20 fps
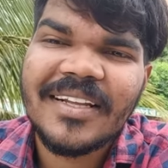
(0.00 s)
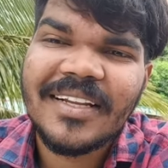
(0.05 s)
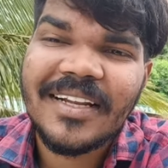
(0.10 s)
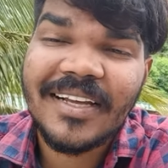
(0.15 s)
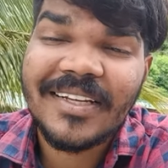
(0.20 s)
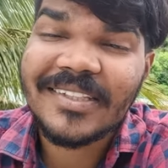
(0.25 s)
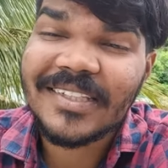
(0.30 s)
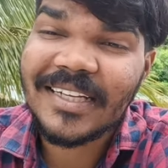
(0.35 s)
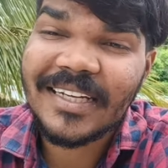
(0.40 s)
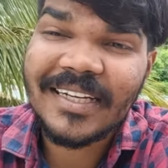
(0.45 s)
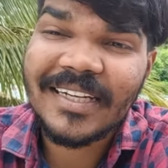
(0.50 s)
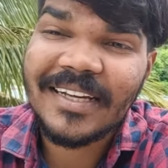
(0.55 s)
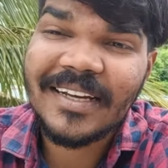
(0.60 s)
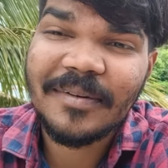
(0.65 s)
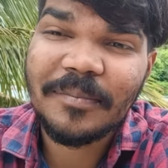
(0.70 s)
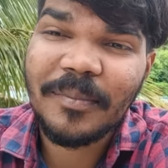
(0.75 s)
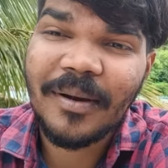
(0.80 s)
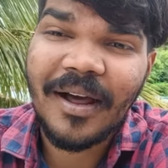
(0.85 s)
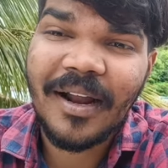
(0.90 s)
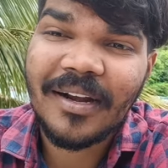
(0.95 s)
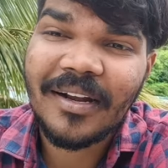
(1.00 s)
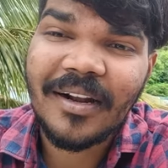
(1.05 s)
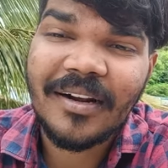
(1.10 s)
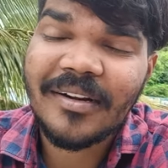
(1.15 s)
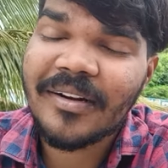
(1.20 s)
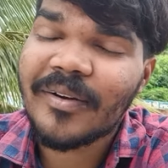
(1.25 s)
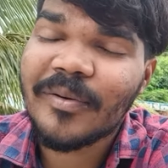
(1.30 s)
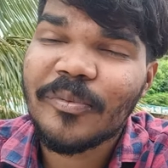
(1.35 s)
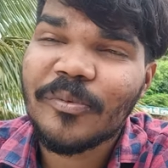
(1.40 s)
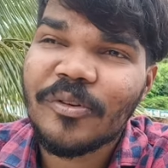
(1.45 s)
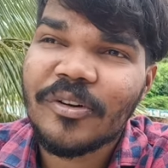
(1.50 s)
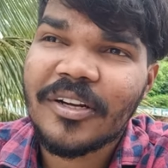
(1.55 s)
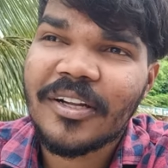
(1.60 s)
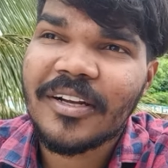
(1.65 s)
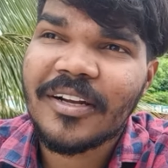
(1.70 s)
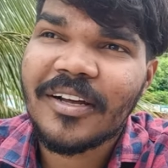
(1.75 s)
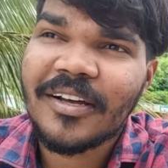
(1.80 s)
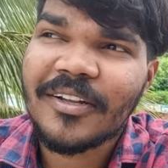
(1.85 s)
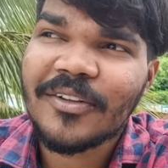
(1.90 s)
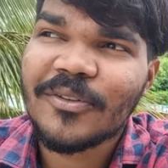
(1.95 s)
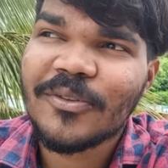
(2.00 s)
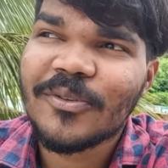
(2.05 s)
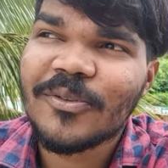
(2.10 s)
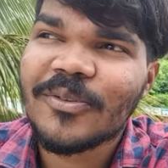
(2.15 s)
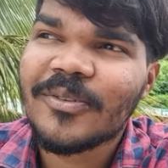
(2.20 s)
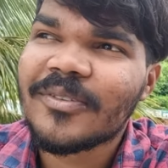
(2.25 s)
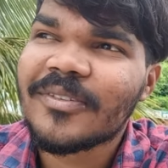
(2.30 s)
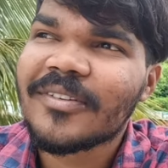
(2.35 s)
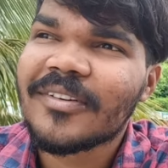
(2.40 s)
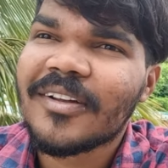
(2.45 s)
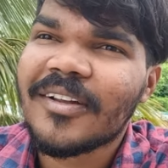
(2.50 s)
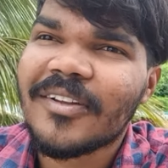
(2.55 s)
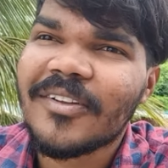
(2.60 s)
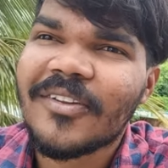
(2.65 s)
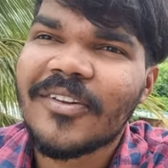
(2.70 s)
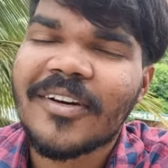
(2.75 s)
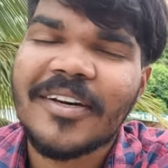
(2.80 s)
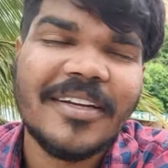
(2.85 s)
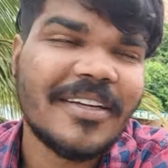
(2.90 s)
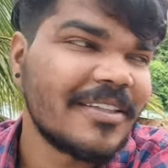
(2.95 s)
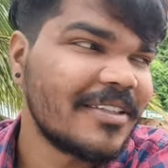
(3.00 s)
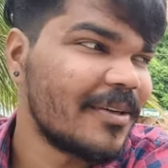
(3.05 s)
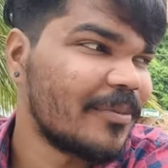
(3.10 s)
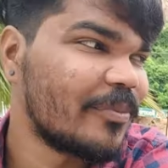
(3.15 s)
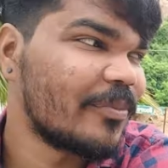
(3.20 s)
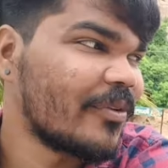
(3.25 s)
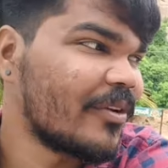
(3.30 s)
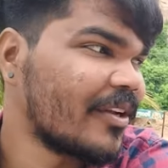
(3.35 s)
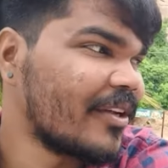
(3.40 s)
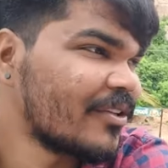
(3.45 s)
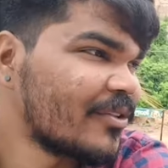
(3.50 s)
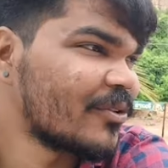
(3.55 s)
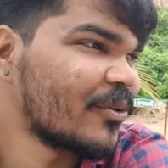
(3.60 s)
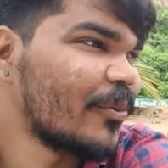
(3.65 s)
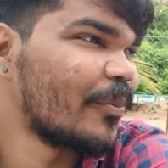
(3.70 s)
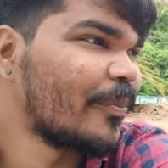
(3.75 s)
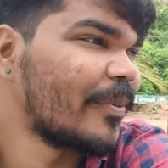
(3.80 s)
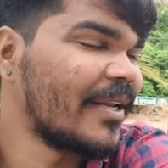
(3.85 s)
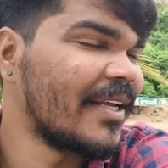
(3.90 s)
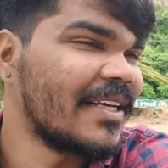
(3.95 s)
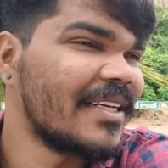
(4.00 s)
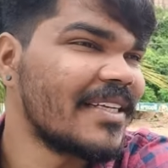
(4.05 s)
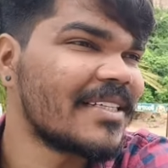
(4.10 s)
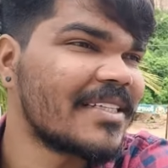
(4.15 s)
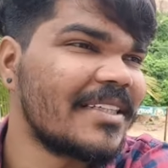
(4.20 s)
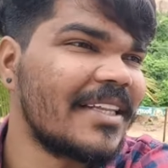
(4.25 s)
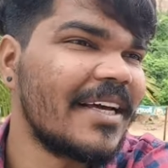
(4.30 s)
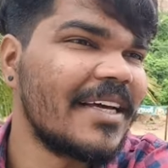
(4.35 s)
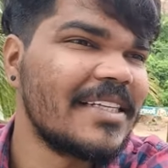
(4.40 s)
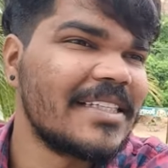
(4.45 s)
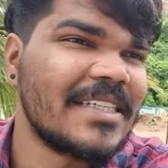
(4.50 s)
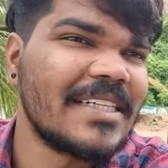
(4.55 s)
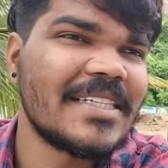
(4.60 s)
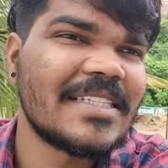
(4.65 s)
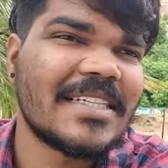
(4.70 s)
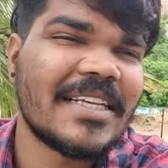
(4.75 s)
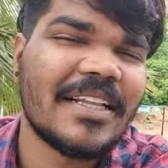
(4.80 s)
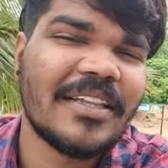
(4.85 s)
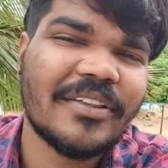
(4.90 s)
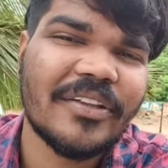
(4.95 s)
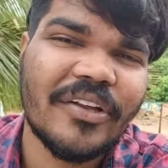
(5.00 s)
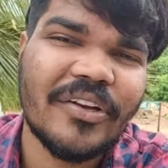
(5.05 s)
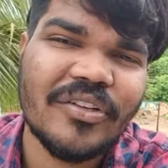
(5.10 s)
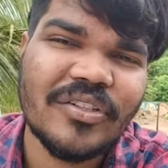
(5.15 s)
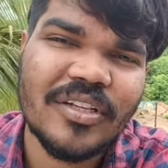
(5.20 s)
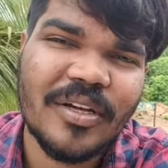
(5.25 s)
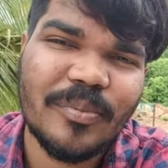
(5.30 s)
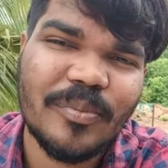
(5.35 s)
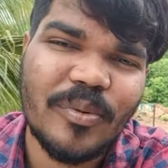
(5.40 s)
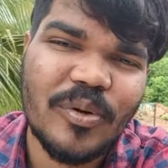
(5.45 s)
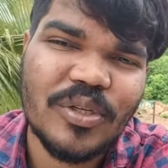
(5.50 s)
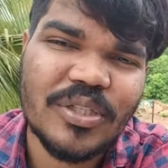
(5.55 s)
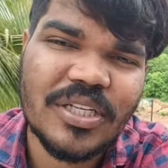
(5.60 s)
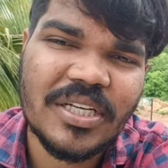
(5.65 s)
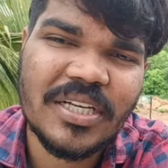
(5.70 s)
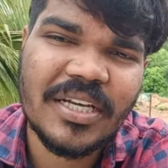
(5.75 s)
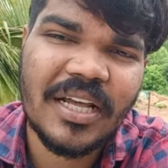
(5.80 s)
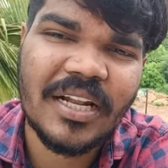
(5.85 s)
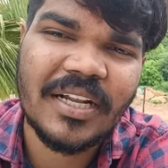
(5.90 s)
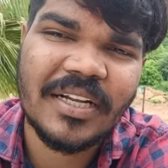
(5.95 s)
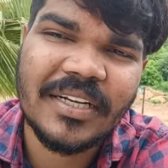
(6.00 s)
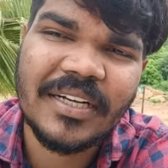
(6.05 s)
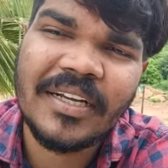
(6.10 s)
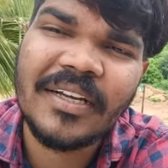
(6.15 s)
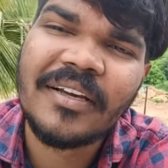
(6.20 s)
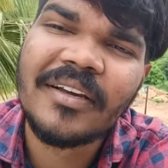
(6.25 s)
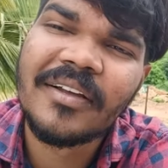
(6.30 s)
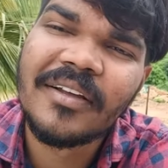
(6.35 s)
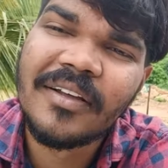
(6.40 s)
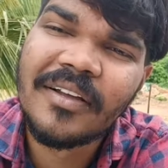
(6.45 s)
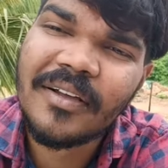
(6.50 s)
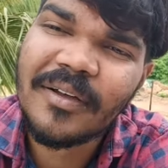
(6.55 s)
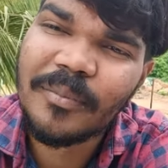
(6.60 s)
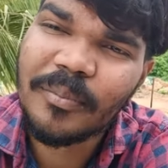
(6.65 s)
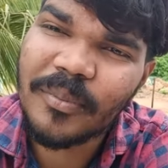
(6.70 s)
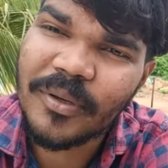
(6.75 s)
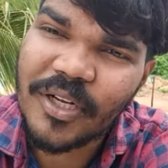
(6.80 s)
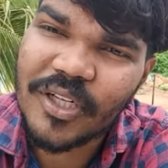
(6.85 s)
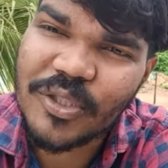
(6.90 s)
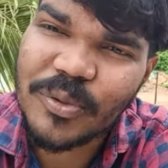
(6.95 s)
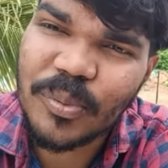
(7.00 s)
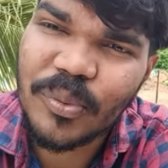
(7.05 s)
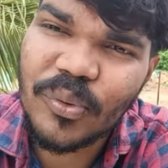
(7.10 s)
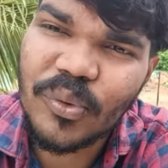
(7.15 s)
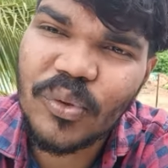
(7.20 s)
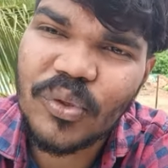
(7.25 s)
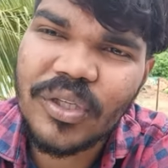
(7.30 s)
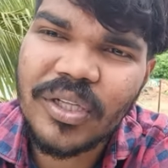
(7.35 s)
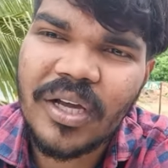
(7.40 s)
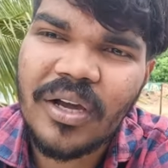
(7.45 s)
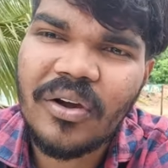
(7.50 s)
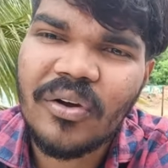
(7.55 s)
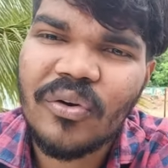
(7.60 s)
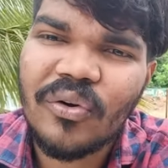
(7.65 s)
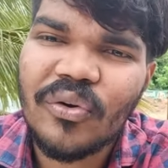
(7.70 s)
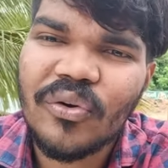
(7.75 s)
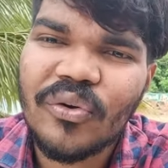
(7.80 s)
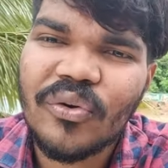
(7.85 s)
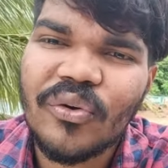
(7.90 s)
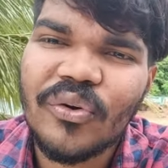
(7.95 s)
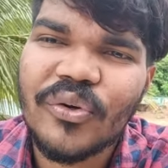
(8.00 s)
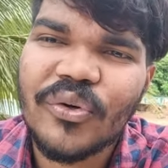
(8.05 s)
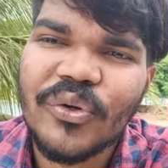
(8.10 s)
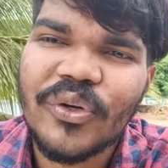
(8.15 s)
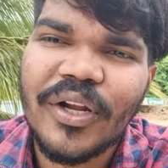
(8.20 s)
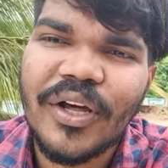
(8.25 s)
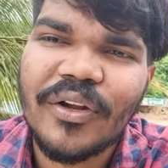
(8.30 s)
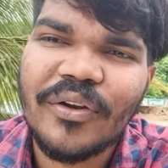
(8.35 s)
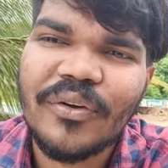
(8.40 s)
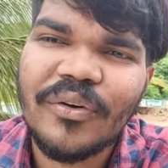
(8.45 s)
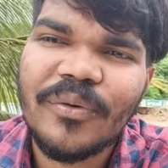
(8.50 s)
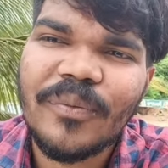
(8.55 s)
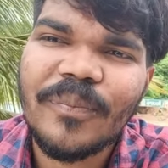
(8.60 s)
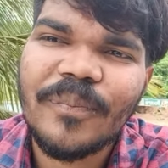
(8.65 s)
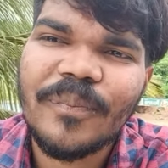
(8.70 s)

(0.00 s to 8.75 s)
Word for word: నాకు సరిగ్గా మాట్లాడడం కూడా రాదు అందుకని చెప్తున్నా సో ప్లీజ్ దయచేసి అందరూ సపోర్ట్ చేయాలని మనస్ఫూర్తిగా కోరుకుంటున్నాను